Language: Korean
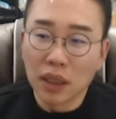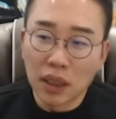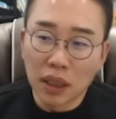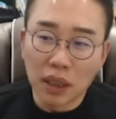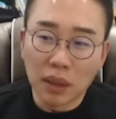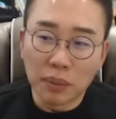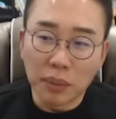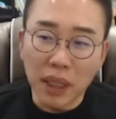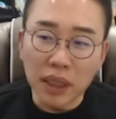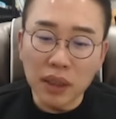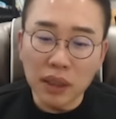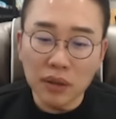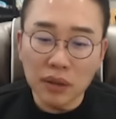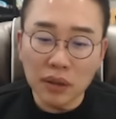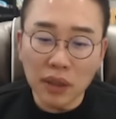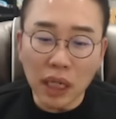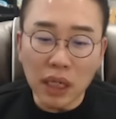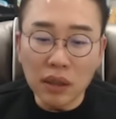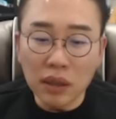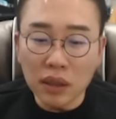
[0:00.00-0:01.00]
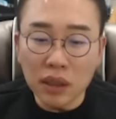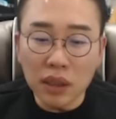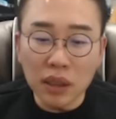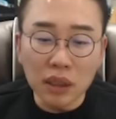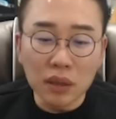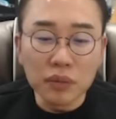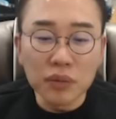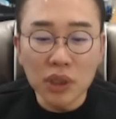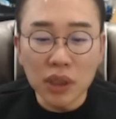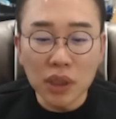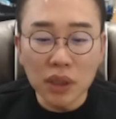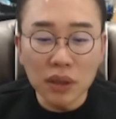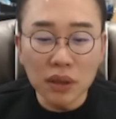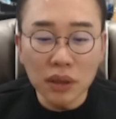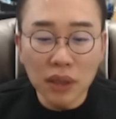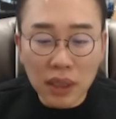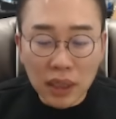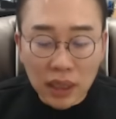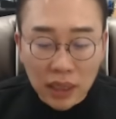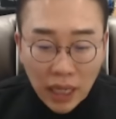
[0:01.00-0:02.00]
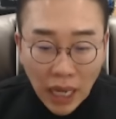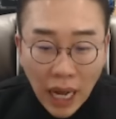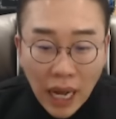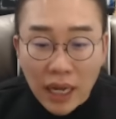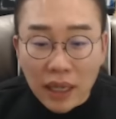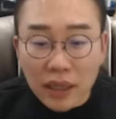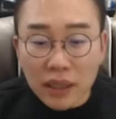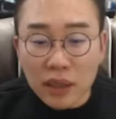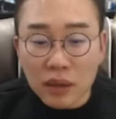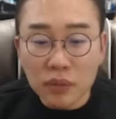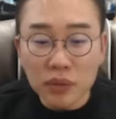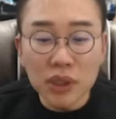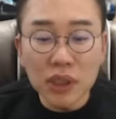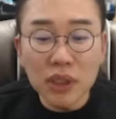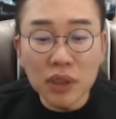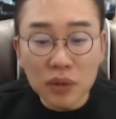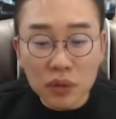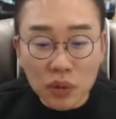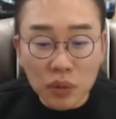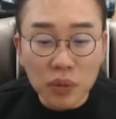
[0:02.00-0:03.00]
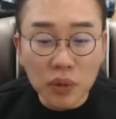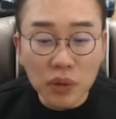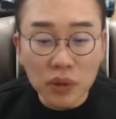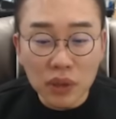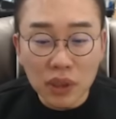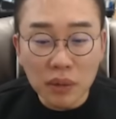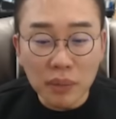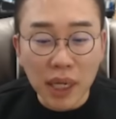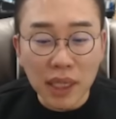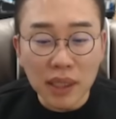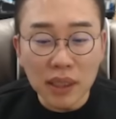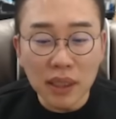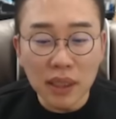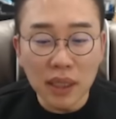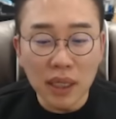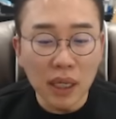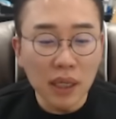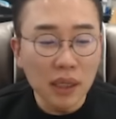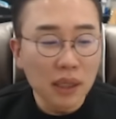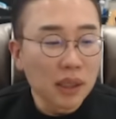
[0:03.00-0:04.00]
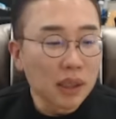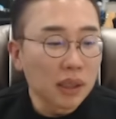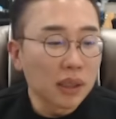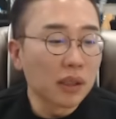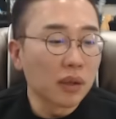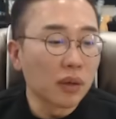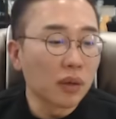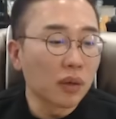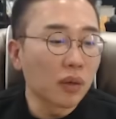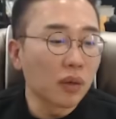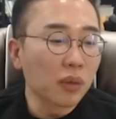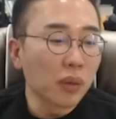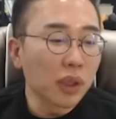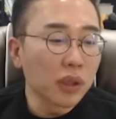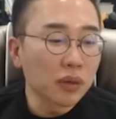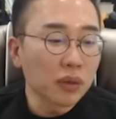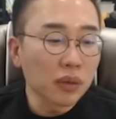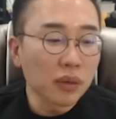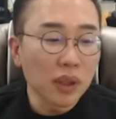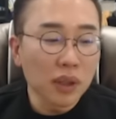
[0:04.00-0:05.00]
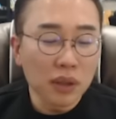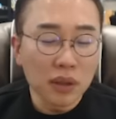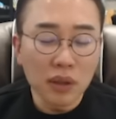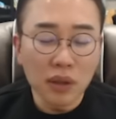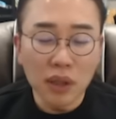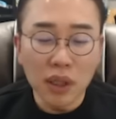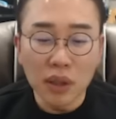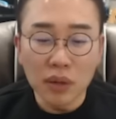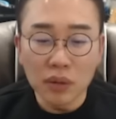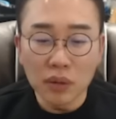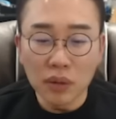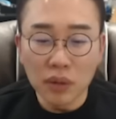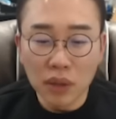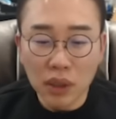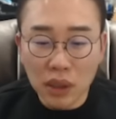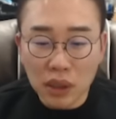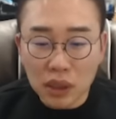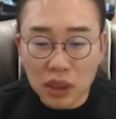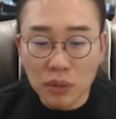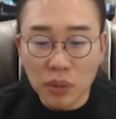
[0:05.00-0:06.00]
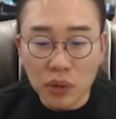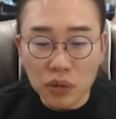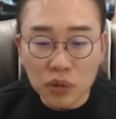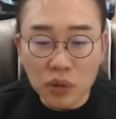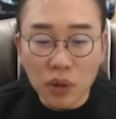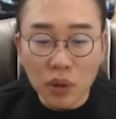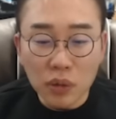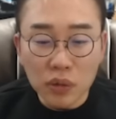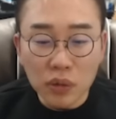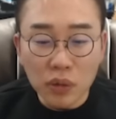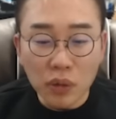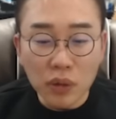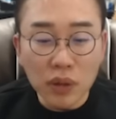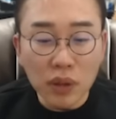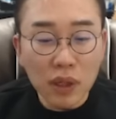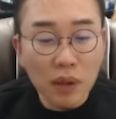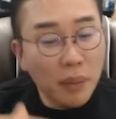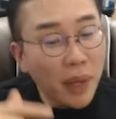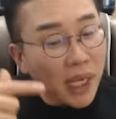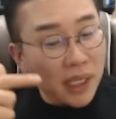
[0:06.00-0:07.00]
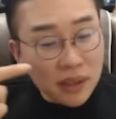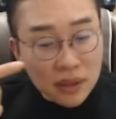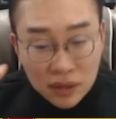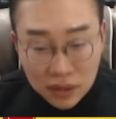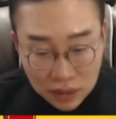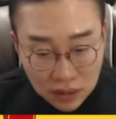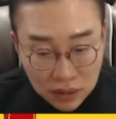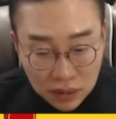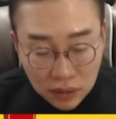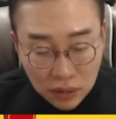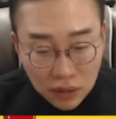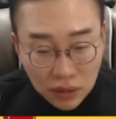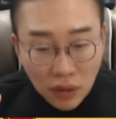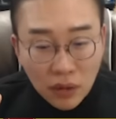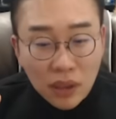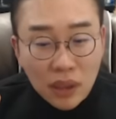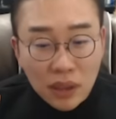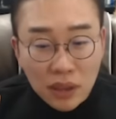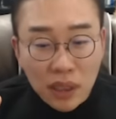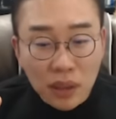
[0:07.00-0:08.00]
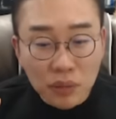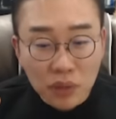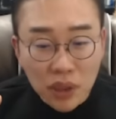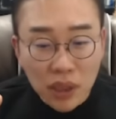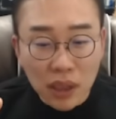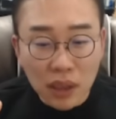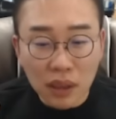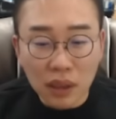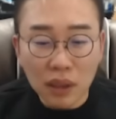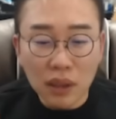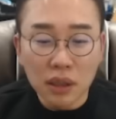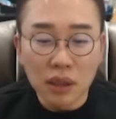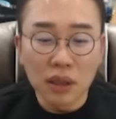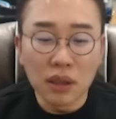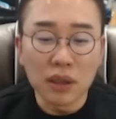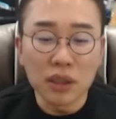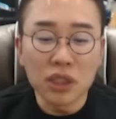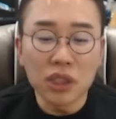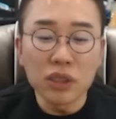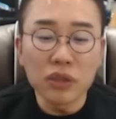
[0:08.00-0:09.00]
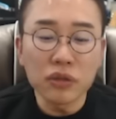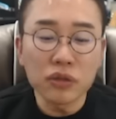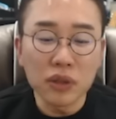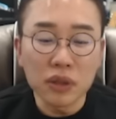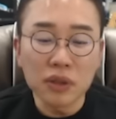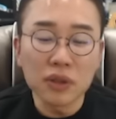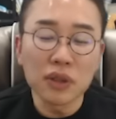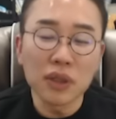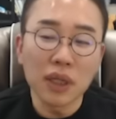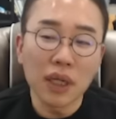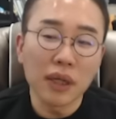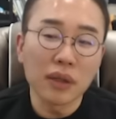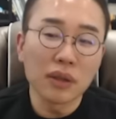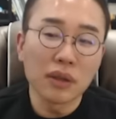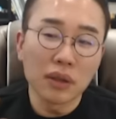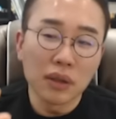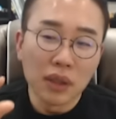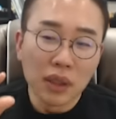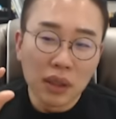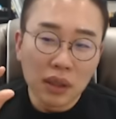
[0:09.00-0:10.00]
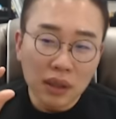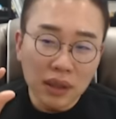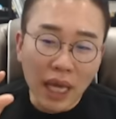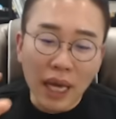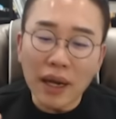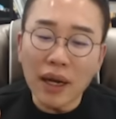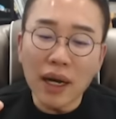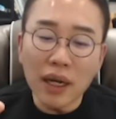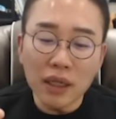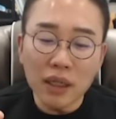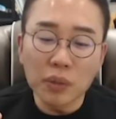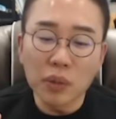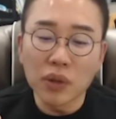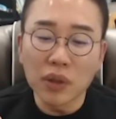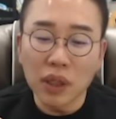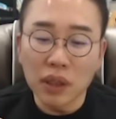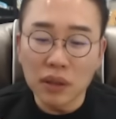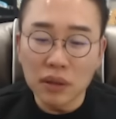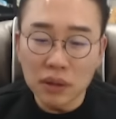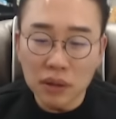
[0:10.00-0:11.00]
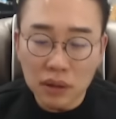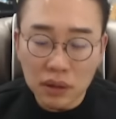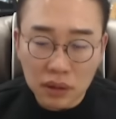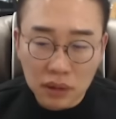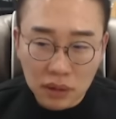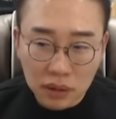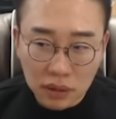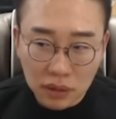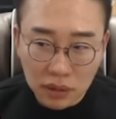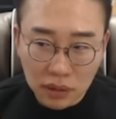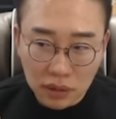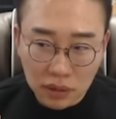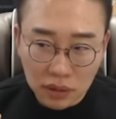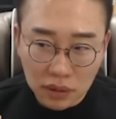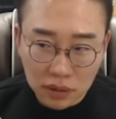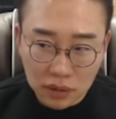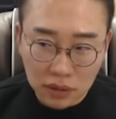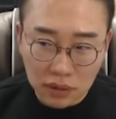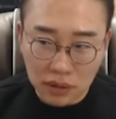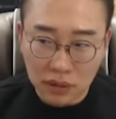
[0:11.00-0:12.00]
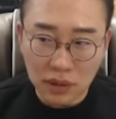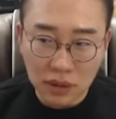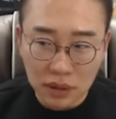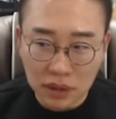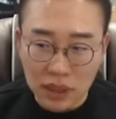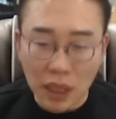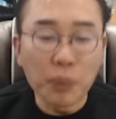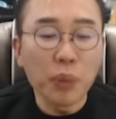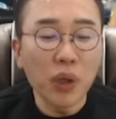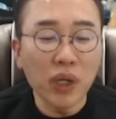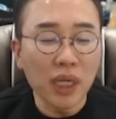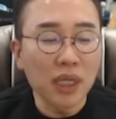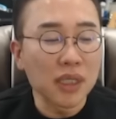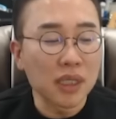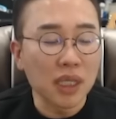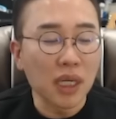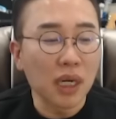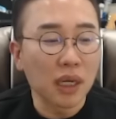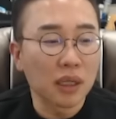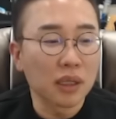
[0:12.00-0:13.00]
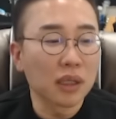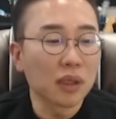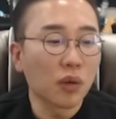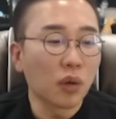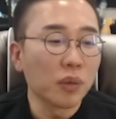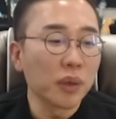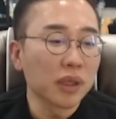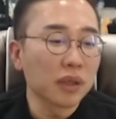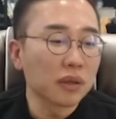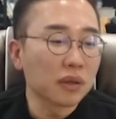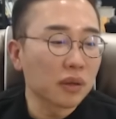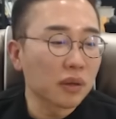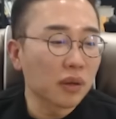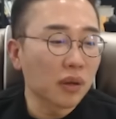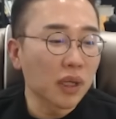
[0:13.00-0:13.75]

어, 바닥에서 탄력 있게 움직여요. 강하게 움직이는 종목들이 많이 있다. 이걸 꼭 머릿속에 기억하고 이번 주가 오늘 월요일에 많이 떴기 때문에 어, 쉴 수 있으니까요. 따라가기보다는 잠복해 있자 이 코멘트 드리도록